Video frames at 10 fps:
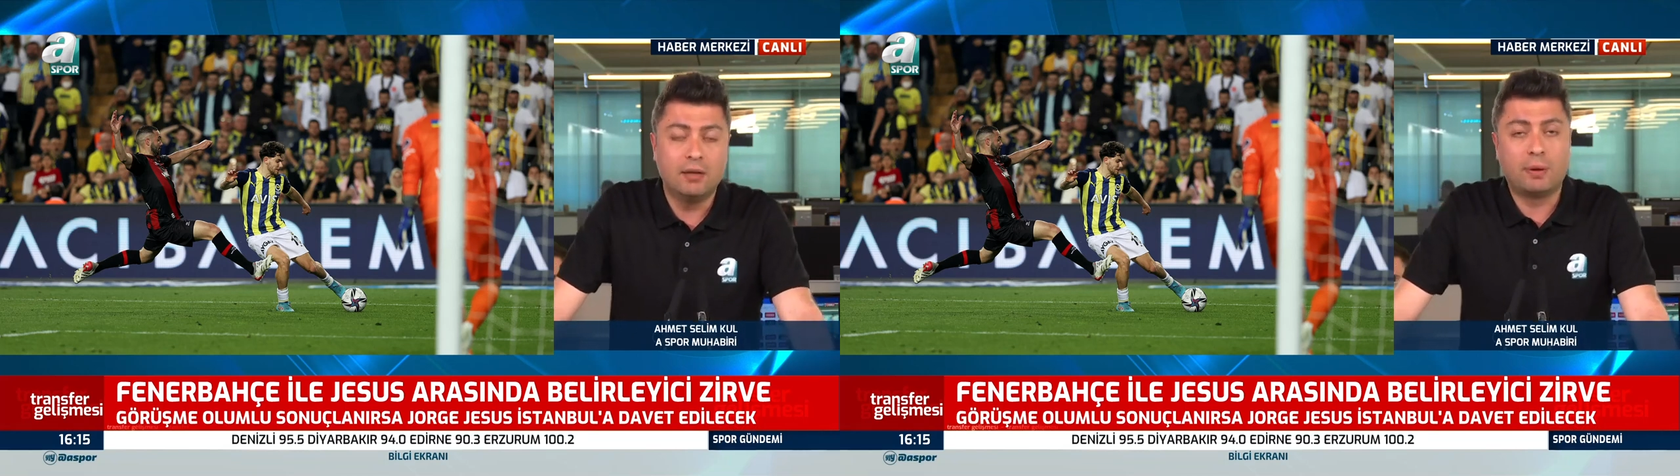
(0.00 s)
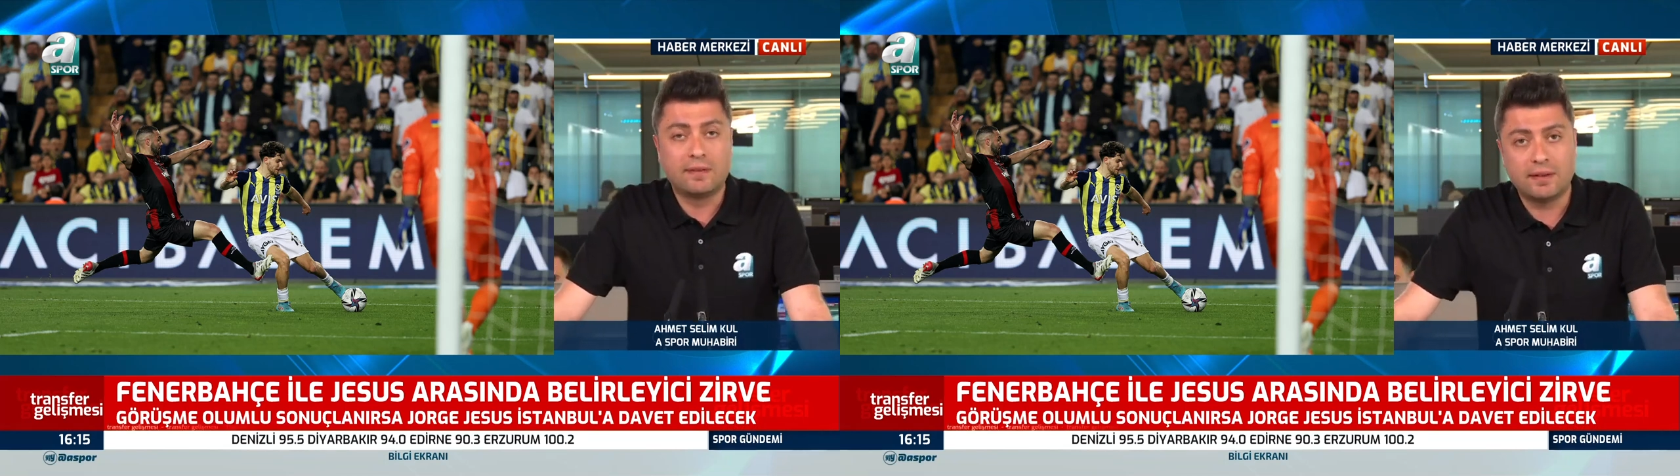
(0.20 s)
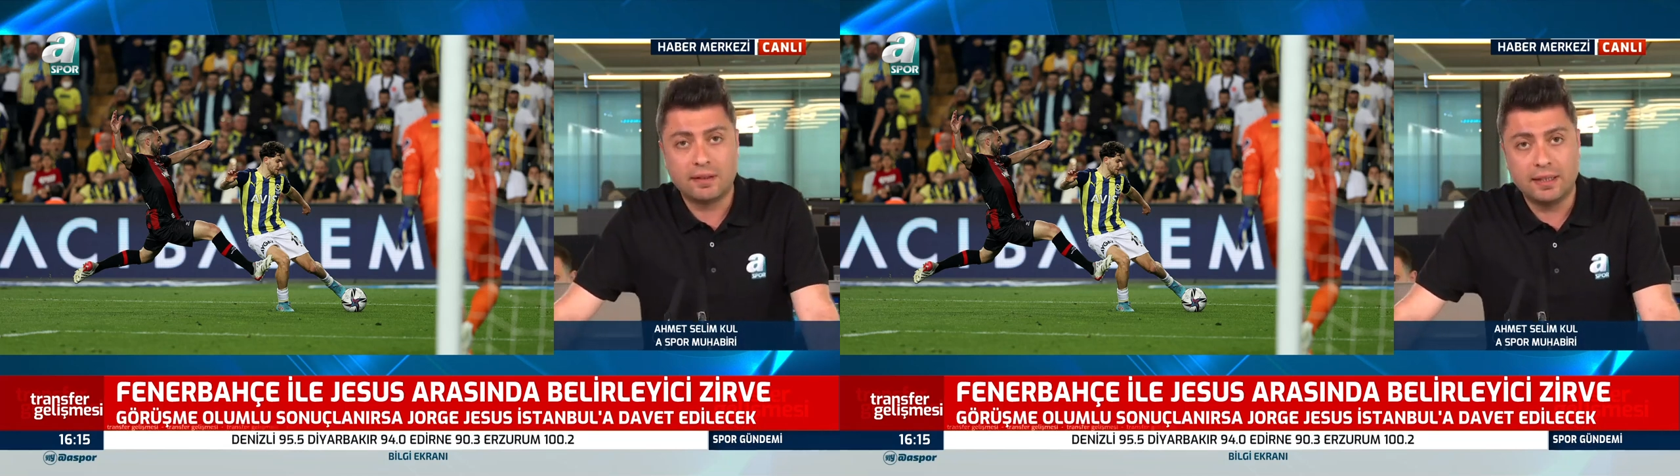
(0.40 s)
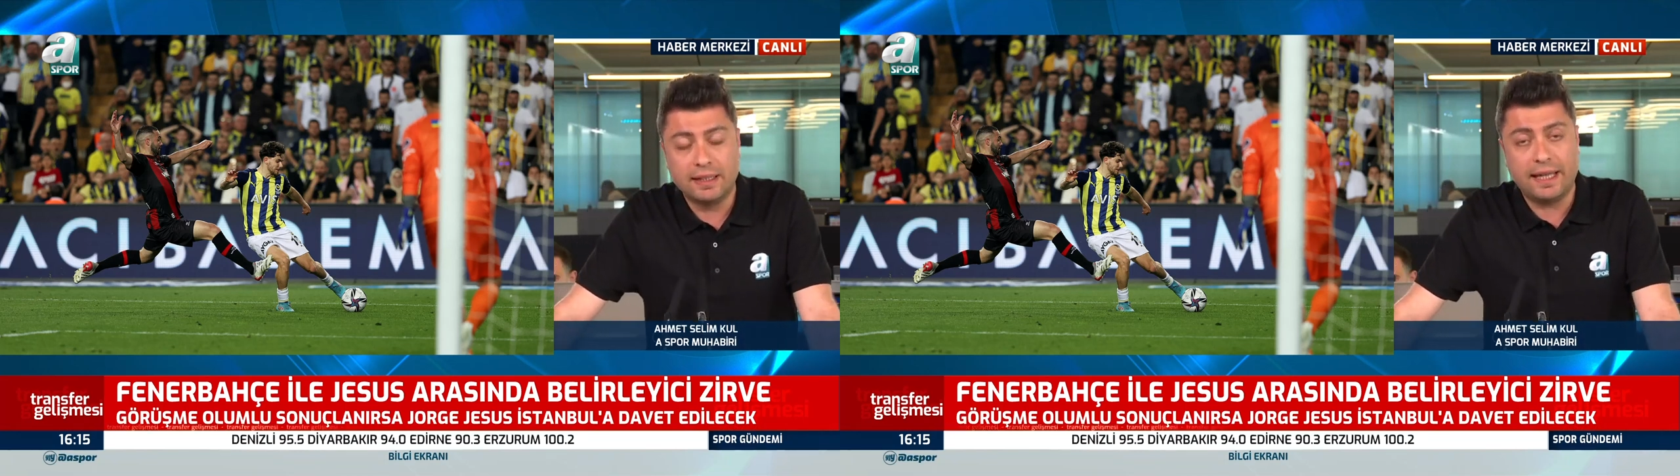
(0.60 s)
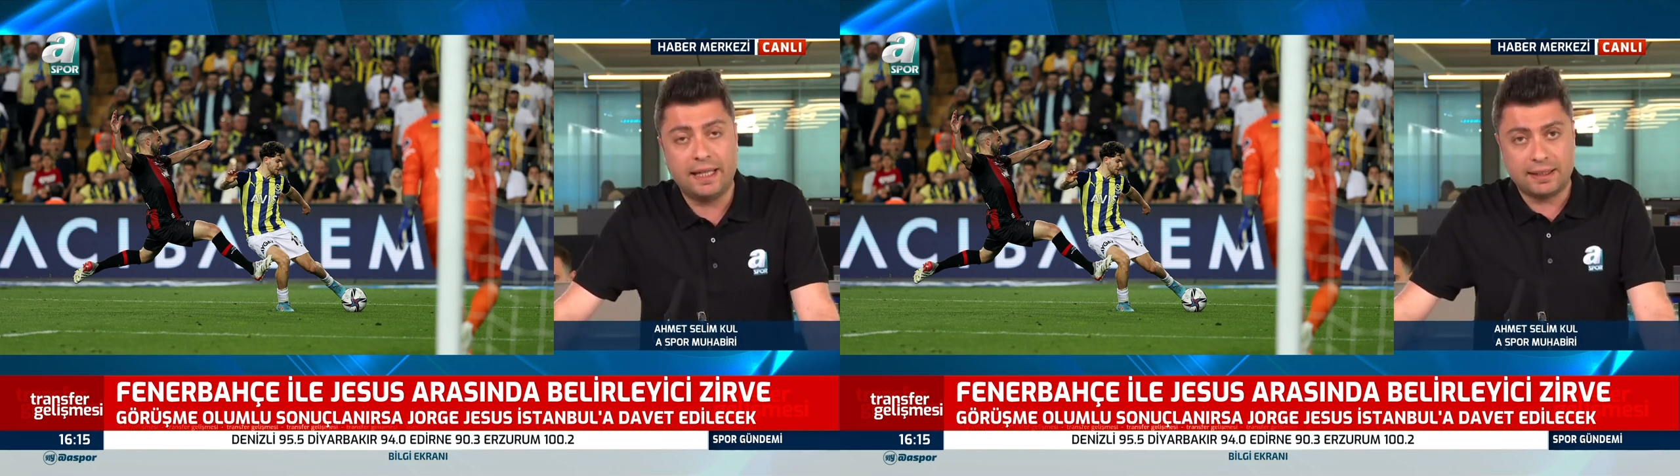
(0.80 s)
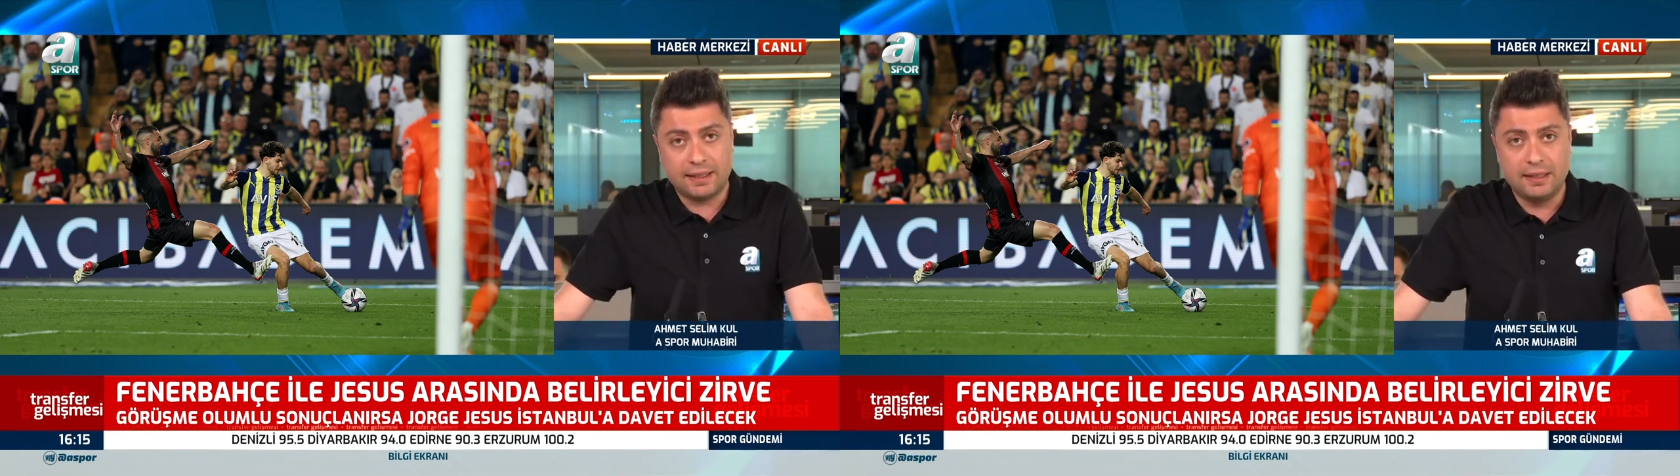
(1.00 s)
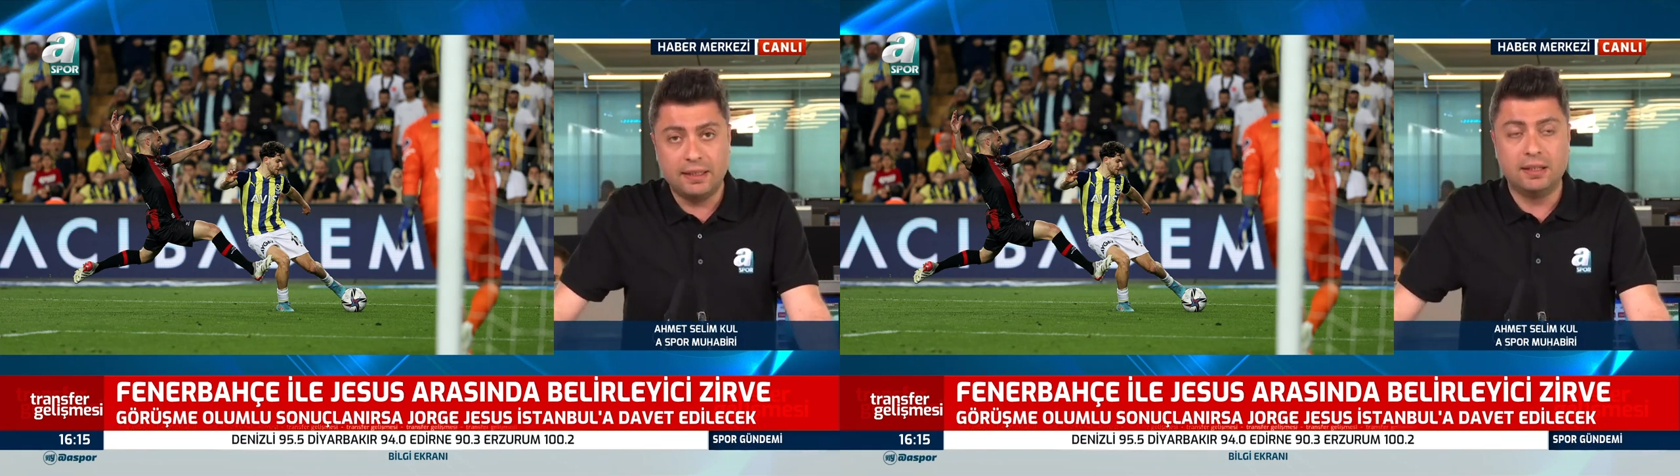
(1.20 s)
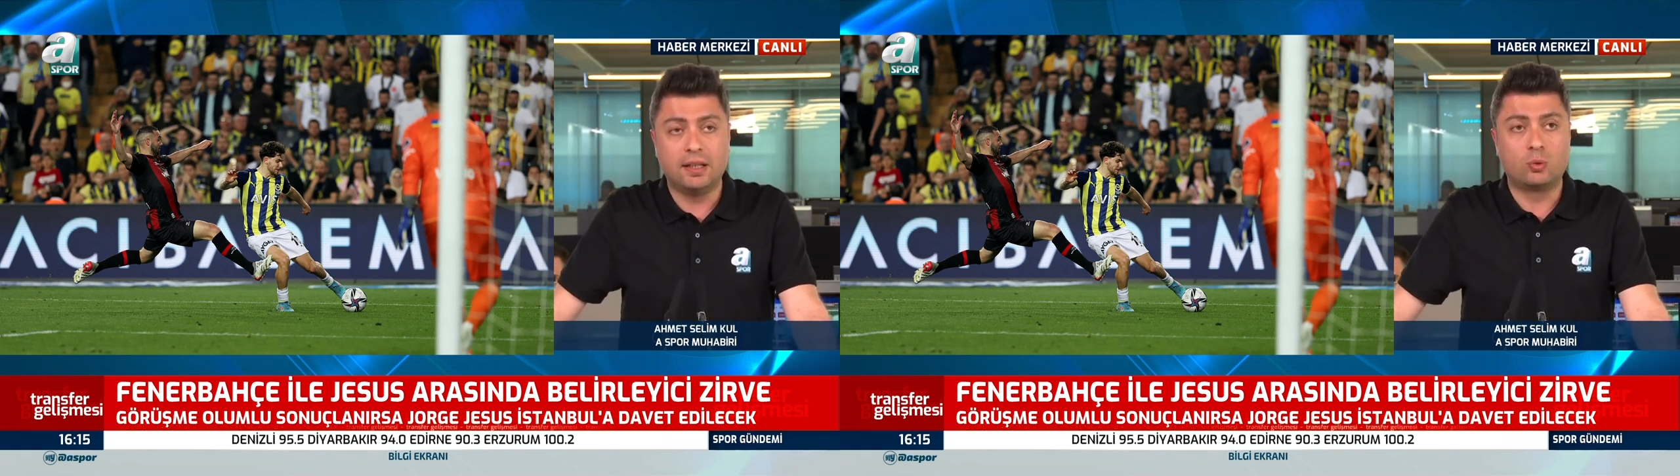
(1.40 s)
pazarındaki
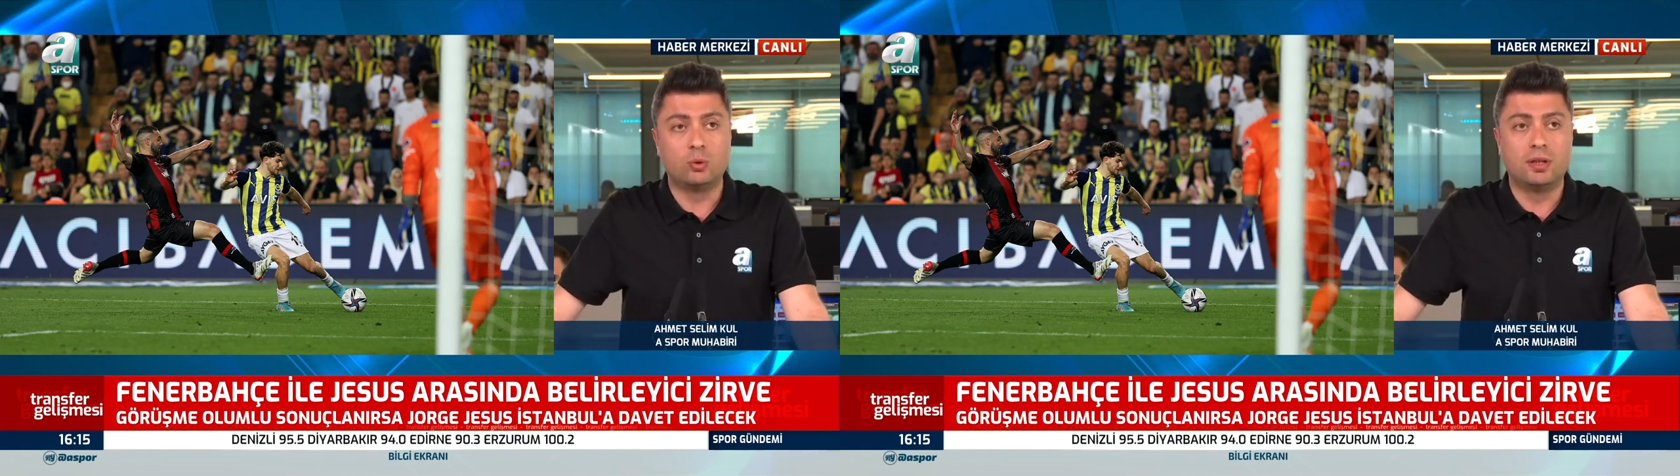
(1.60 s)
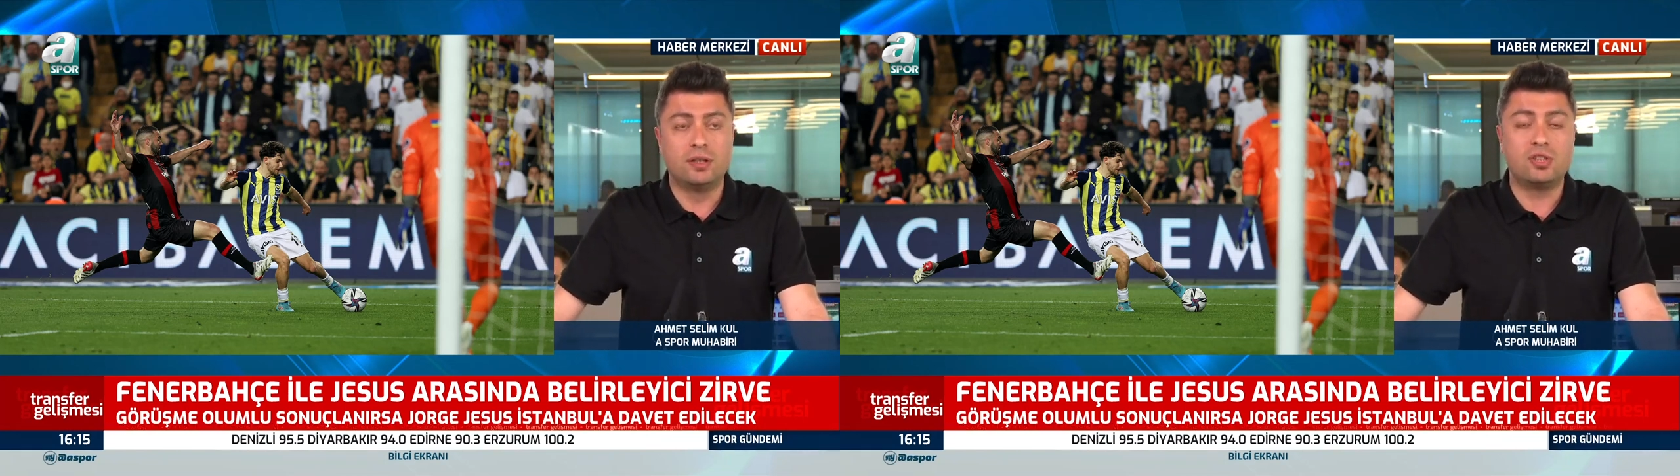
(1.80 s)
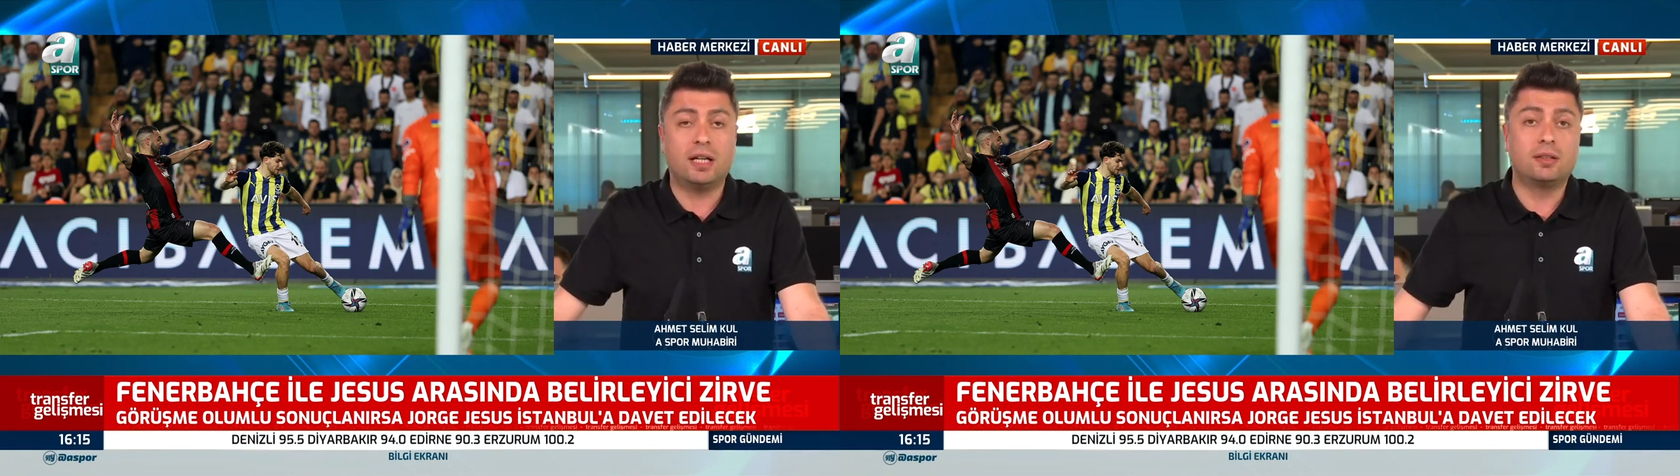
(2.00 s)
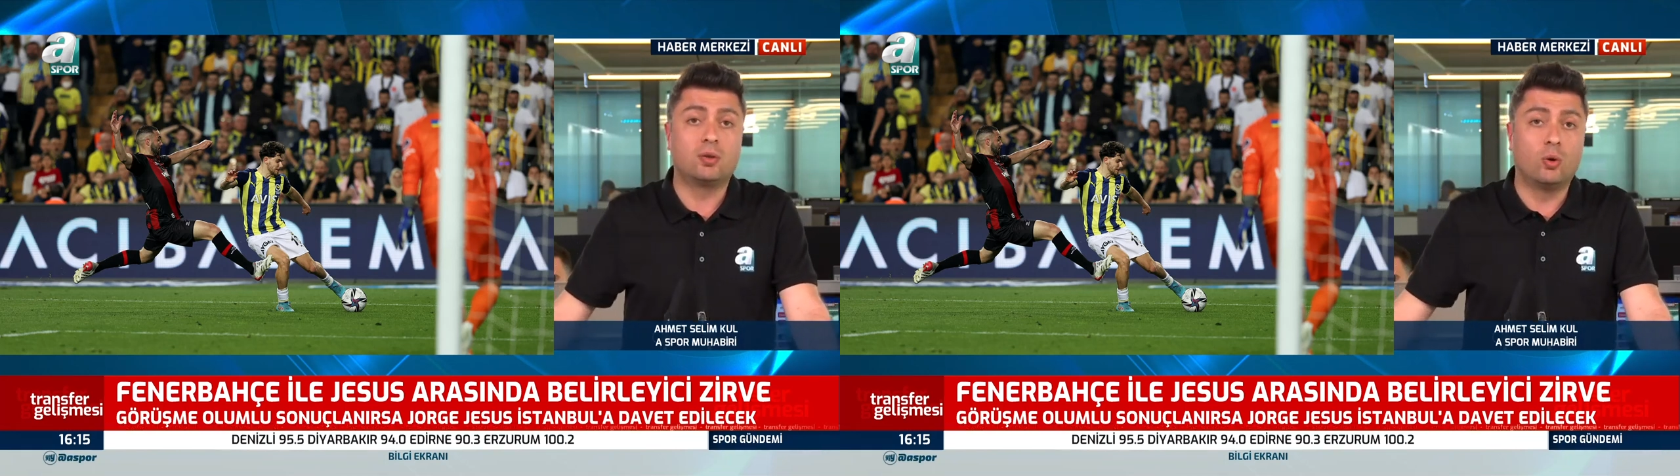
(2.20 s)
etkinliğini de kullanıyor zorlanacaktır.